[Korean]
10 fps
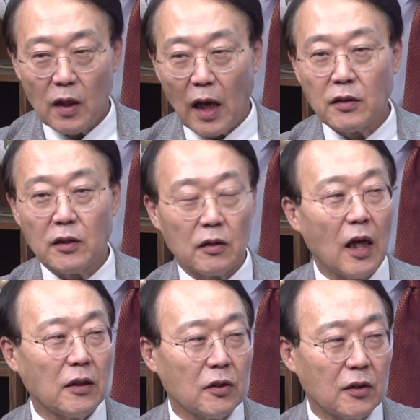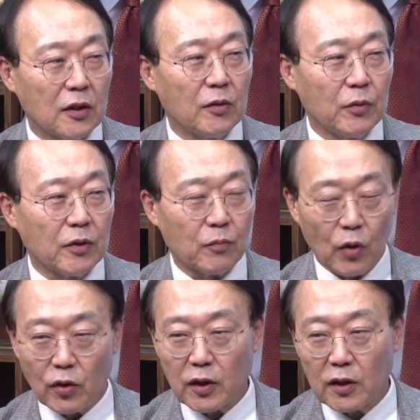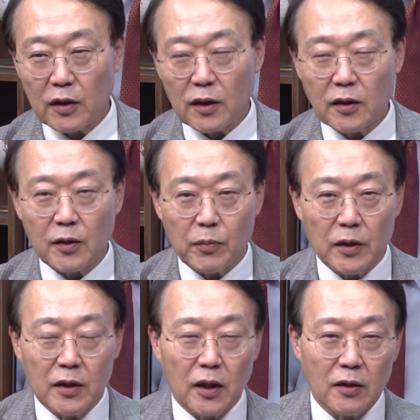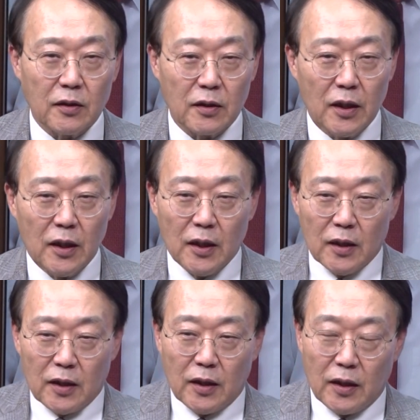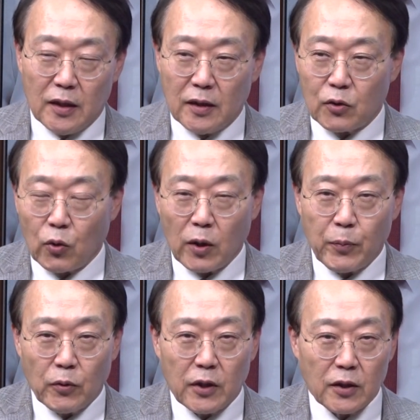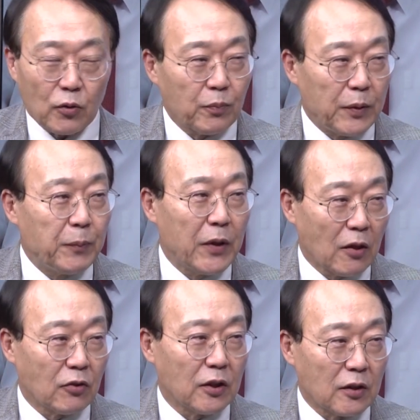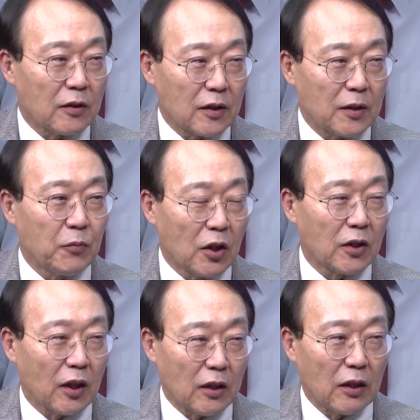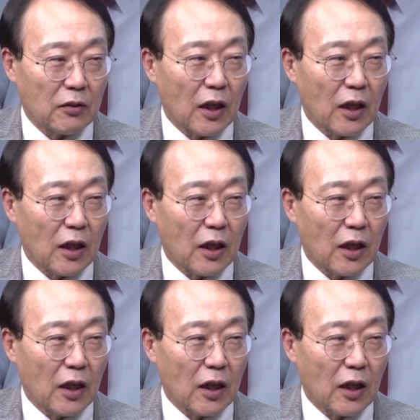아니 그러니까 하여튼 지금은 뭐 어떻게 네. 하는 건 이제 일단은 어, 손낙비올 때 좀 비피하고 있는 심정이겠네요.